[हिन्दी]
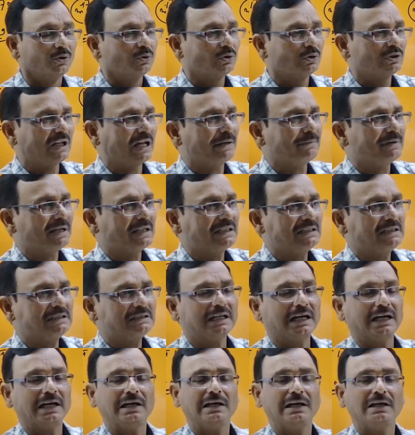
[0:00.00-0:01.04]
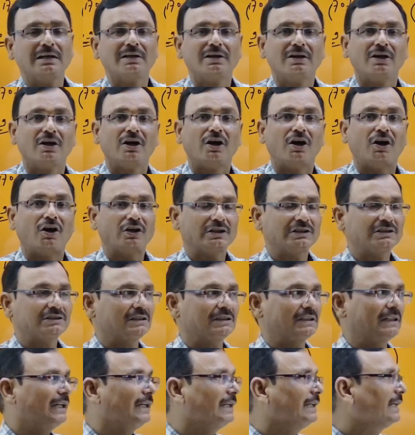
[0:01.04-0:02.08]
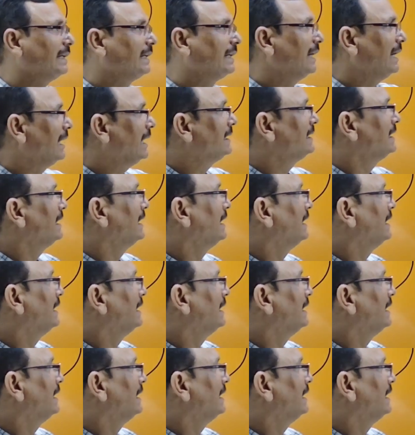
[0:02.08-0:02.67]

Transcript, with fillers: उदारवादी था और इसने ये कहा था